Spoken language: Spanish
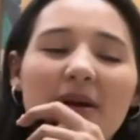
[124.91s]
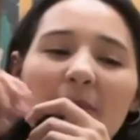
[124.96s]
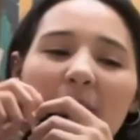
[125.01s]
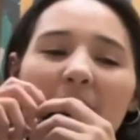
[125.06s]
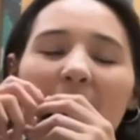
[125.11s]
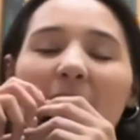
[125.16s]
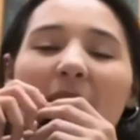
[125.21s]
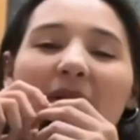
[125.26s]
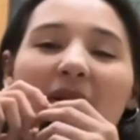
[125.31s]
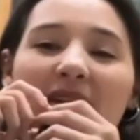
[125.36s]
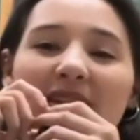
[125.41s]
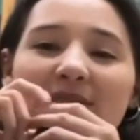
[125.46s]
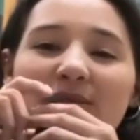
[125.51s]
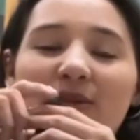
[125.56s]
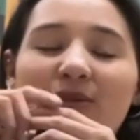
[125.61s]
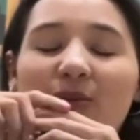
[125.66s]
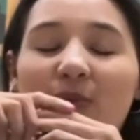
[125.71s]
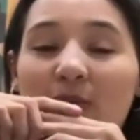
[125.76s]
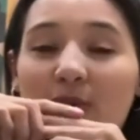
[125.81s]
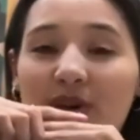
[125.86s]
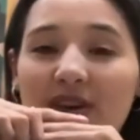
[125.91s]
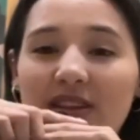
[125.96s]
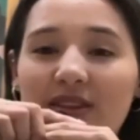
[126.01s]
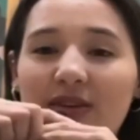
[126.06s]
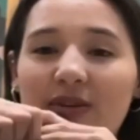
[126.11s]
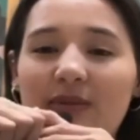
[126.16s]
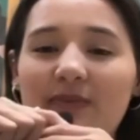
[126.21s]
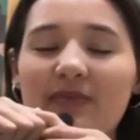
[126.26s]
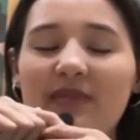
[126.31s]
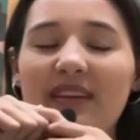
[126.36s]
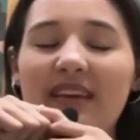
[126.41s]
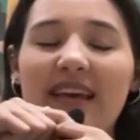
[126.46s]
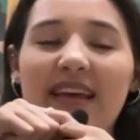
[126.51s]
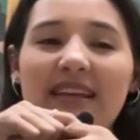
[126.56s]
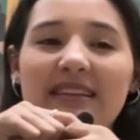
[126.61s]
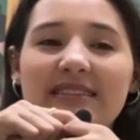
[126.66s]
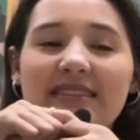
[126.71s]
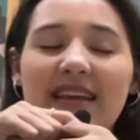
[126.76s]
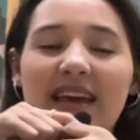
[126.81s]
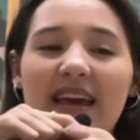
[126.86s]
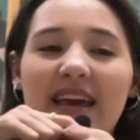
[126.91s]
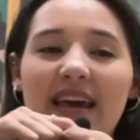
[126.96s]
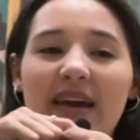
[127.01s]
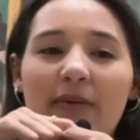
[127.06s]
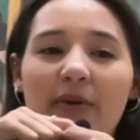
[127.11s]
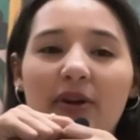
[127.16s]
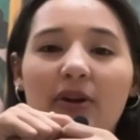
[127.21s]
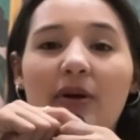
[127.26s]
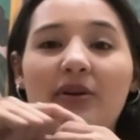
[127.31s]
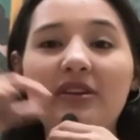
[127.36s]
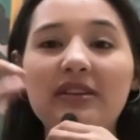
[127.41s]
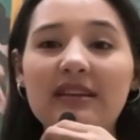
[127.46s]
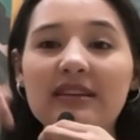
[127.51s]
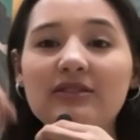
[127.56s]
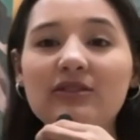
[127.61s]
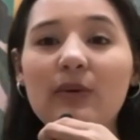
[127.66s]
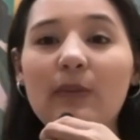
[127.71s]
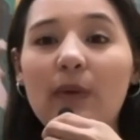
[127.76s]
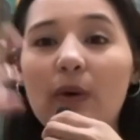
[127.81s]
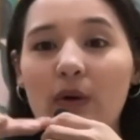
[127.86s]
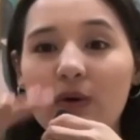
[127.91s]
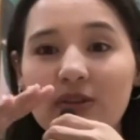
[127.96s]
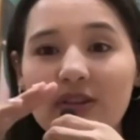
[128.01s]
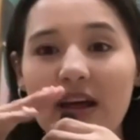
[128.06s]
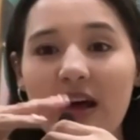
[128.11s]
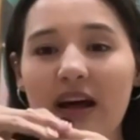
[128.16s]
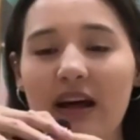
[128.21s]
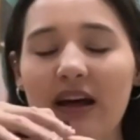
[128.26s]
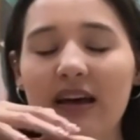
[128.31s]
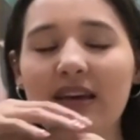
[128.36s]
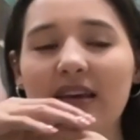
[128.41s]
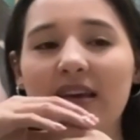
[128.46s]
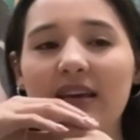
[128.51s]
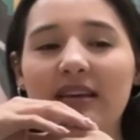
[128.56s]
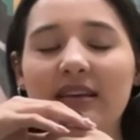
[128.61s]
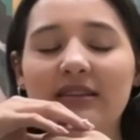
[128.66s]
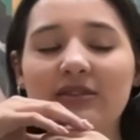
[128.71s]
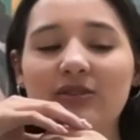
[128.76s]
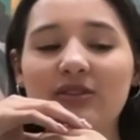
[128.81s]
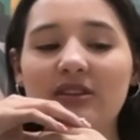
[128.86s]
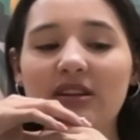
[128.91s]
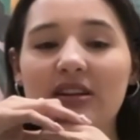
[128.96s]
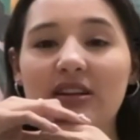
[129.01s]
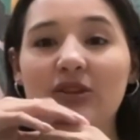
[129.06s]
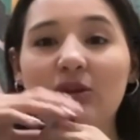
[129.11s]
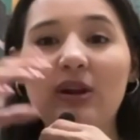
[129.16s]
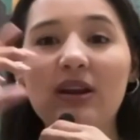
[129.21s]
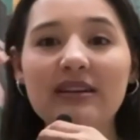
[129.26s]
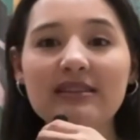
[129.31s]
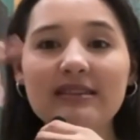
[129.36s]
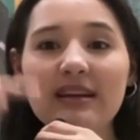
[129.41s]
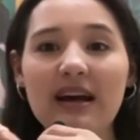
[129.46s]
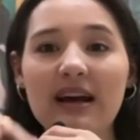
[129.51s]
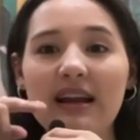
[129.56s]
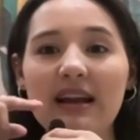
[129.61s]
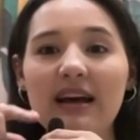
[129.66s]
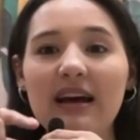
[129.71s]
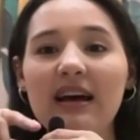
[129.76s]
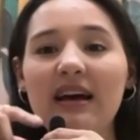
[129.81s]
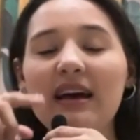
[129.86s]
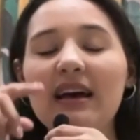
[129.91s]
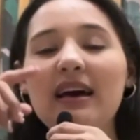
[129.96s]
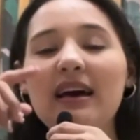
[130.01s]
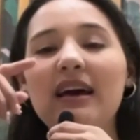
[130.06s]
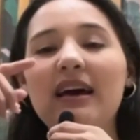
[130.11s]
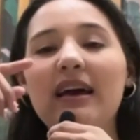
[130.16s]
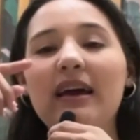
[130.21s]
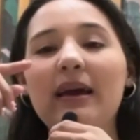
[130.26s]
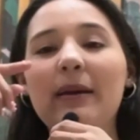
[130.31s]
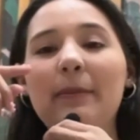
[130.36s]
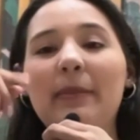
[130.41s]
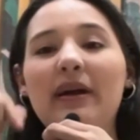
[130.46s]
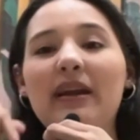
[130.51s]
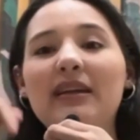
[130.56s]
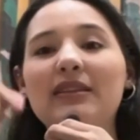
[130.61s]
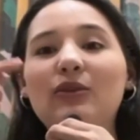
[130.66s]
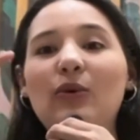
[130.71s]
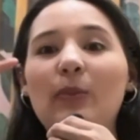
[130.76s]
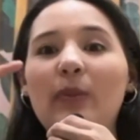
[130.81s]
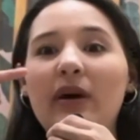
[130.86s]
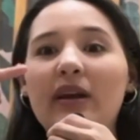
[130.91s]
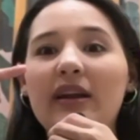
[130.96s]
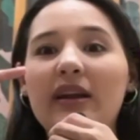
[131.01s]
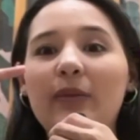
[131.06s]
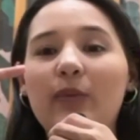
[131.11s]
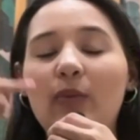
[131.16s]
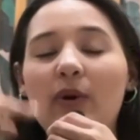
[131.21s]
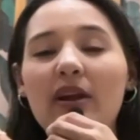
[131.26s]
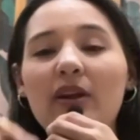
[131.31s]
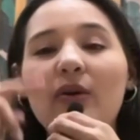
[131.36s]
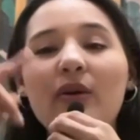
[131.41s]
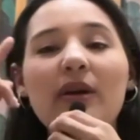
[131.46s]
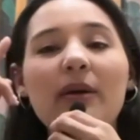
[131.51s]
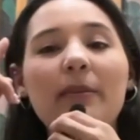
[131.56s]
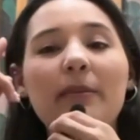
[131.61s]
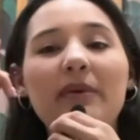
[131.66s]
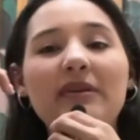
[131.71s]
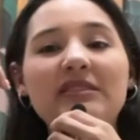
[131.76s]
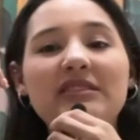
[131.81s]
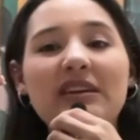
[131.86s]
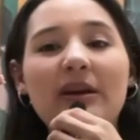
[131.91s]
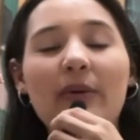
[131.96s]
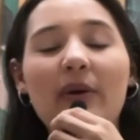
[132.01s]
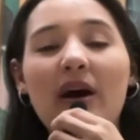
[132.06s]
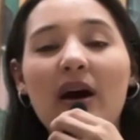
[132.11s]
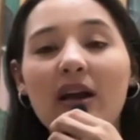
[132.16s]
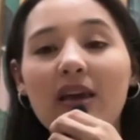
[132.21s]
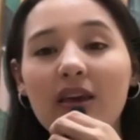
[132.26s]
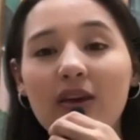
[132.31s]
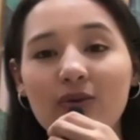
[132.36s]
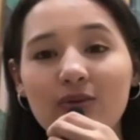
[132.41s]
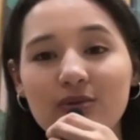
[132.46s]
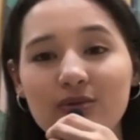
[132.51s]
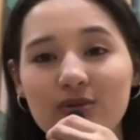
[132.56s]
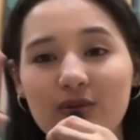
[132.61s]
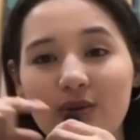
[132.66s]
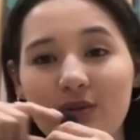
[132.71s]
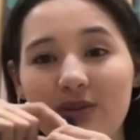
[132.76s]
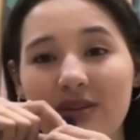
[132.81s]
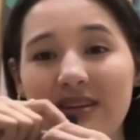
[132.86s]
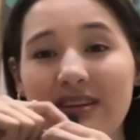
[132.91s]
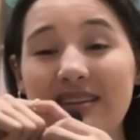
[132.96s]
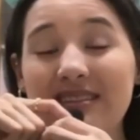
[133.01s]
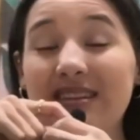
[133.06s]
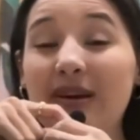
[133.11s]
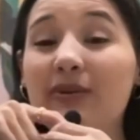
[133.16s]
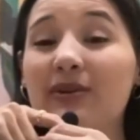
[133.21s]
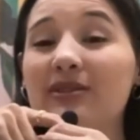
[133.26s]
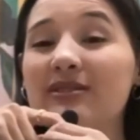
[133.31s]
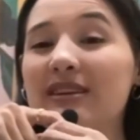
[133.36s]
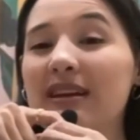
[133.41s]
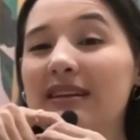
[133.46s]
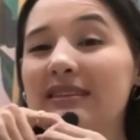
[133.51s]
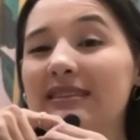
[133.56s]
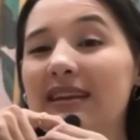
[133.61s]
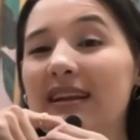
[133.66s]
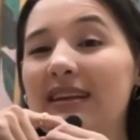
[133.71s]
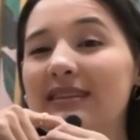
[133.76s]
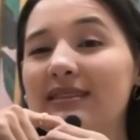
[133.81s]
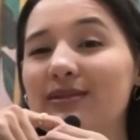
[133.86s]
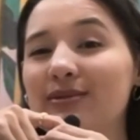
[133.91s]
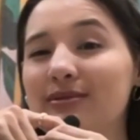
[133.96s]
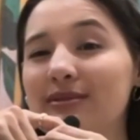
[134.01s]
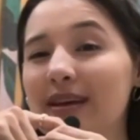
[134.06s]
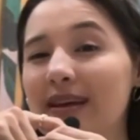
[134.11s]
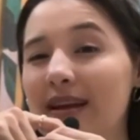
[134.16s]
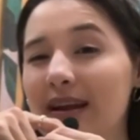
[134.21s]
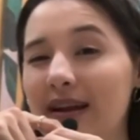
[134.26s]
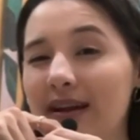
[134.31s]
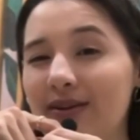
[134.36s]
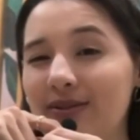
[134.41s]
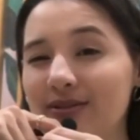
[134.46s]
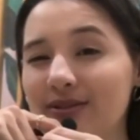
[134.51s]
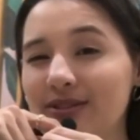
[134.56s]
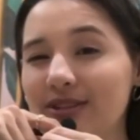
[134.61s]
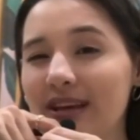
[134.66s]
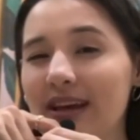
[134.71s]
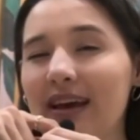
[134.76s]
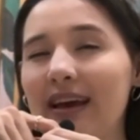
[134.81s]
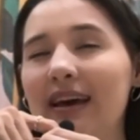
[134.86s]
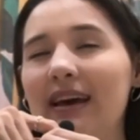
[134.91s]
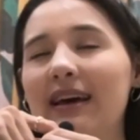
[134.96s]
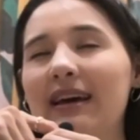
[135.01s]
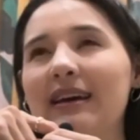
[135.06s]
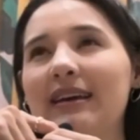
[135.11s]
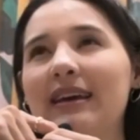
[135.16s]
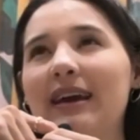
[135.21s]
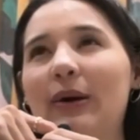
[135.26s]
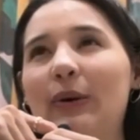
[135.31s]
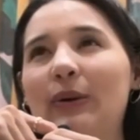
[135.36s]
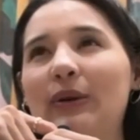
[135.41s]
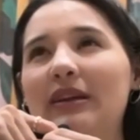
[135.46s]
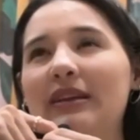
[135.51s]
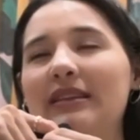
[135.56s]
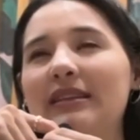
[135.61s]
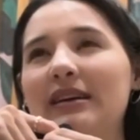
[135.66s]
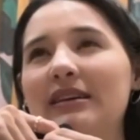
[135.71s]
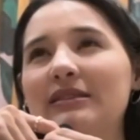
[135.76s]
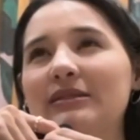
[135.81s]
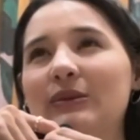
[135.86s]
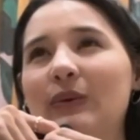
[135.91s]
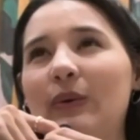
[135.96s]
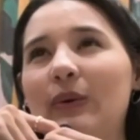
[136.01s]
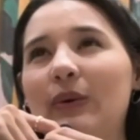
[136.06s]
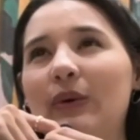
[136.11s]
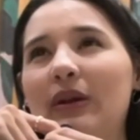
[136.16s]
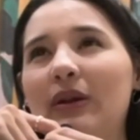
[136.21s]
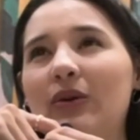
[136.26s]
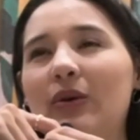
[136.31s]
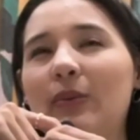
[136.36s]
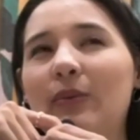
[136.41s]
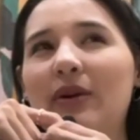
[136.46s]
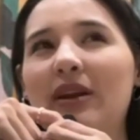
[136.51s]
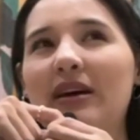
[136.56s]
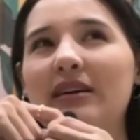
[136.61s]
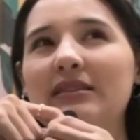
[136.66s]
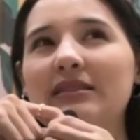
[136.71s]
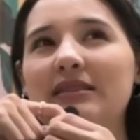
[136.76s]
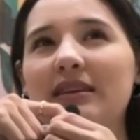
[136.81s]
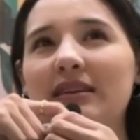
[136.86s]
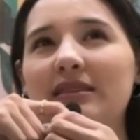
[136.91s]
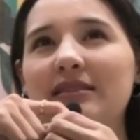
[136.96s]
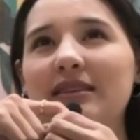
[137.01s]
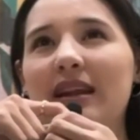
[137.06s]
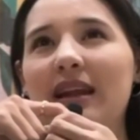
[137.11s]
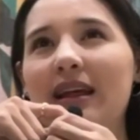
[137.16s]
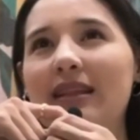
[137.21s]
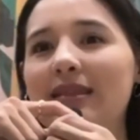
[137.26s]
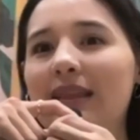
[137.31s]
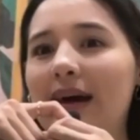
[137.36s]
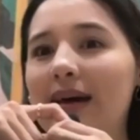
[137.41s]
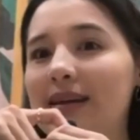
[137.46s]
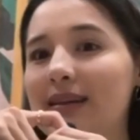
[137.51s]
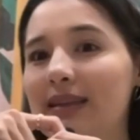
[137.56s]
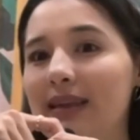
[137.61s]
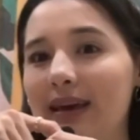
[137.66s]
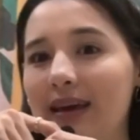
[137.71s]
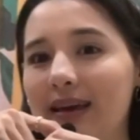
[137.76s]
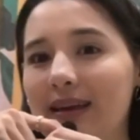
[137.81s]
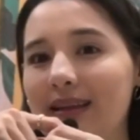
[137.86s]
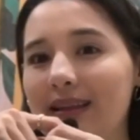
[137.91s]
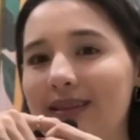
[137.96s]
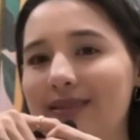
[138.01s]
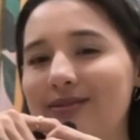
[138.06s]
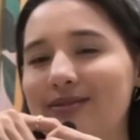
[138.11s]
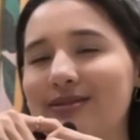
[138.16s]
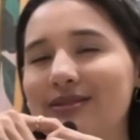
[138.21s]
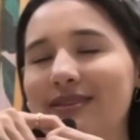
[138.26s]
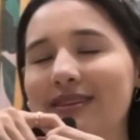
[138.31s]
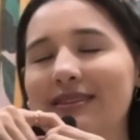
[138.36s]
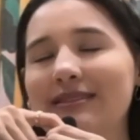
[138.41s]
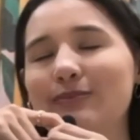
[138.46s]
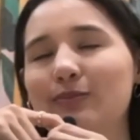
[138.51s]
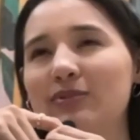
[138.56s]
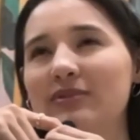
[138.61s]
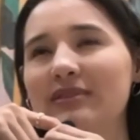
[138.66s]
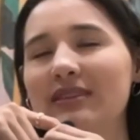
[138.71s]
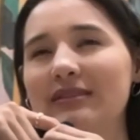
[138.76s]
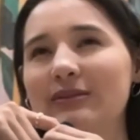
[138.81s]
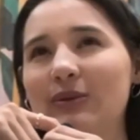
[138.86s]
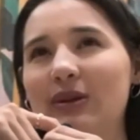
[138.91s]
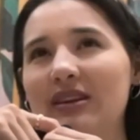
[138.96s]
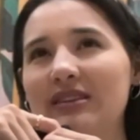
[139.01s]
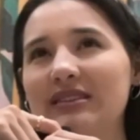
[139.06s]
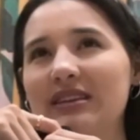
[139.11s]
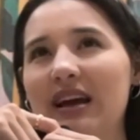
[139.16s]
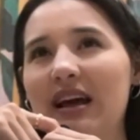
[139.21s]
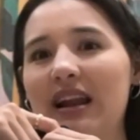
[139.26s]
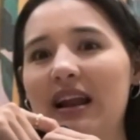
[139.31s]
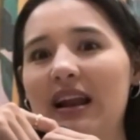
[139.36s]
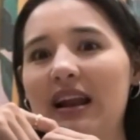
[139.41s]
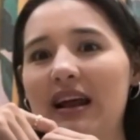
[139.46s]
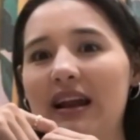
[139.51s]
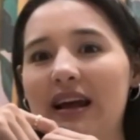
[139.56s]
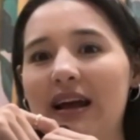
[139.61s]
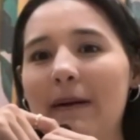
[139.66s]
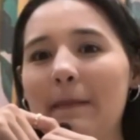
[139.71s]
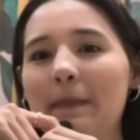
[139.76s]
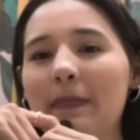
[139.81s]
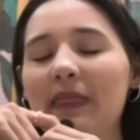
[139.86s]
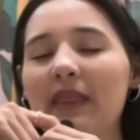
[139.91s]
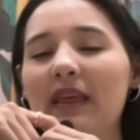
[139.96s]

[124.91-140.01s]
Pero bueno, les cuento un poquito. Y es que bueno, ahorita estoy en Bogotá y estoy teniendo la escala eh, para tomar el vuelo que me lleva a Houston y este vuelo sale hasta las 12 de la noche y ahorita son como las 6 de la tarde, entonces pues es una escala larga.